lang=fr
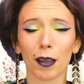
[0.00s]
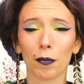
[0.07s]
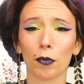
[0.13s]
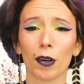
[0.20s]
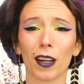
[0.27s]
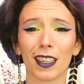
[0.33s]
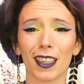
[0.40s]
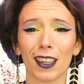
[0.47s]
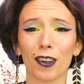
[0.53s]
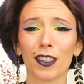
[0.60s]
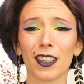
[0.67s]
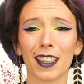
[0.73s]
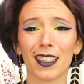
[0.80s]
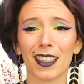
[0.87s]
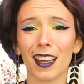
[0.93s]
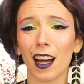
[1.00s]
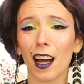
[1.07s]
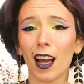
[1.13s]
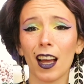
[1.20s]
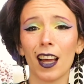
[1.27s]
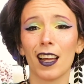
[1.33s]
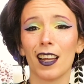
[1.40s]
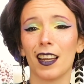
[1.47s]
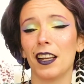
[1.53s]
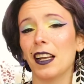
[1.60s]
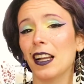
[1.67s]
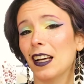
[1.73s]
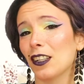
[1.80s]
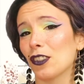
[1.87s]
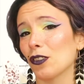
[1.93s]
rien pour la guirlande avec Ikea.
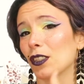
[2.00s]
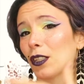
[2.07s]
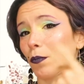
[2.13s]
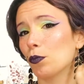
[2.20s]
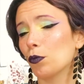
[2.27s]
Là j'en ai